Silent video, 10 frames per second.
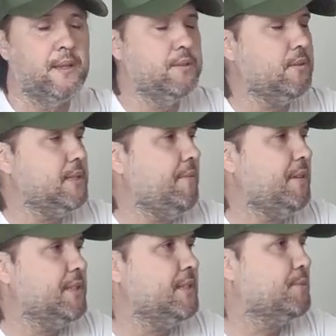Se eu quiser
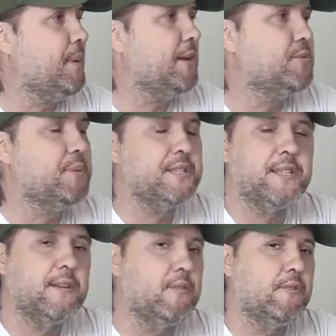fazer disparos de
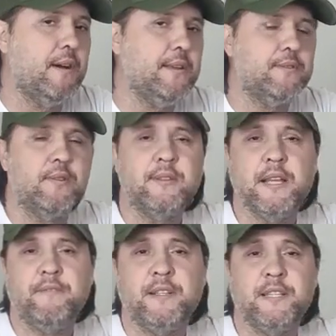precisão, eu faço. Se eu
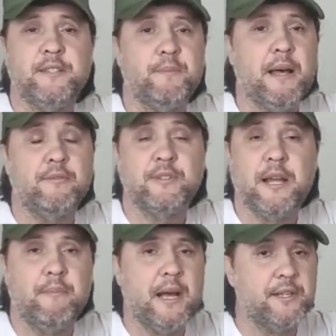quiser fazer disparos
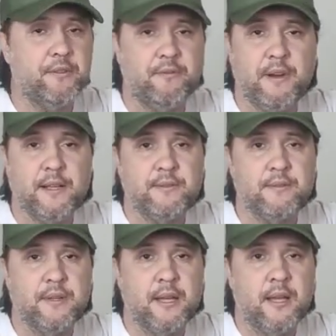de abate, eu
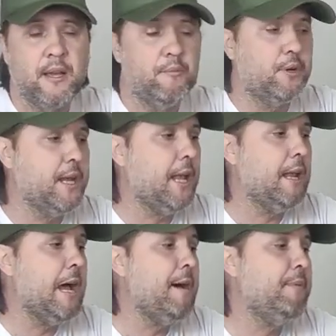faço. Porque
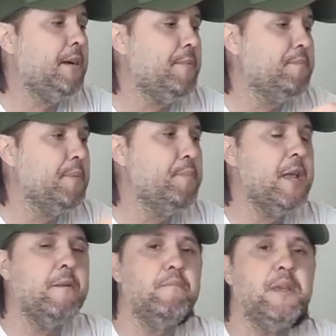ela ama, ah, me
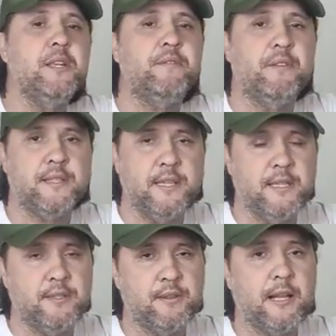permite fazer
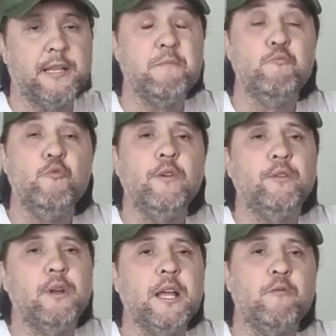isso. Ela tem
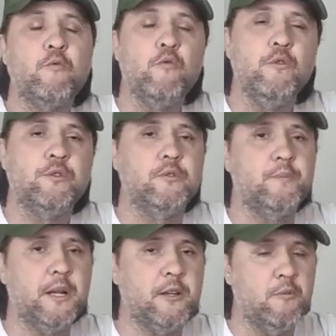muito recurso
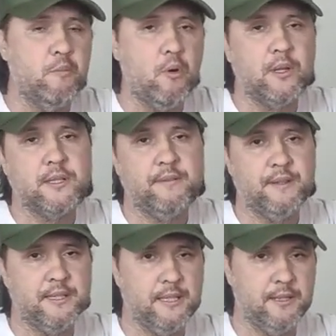para que eu possa
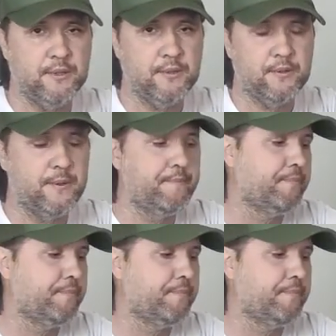fazer isso.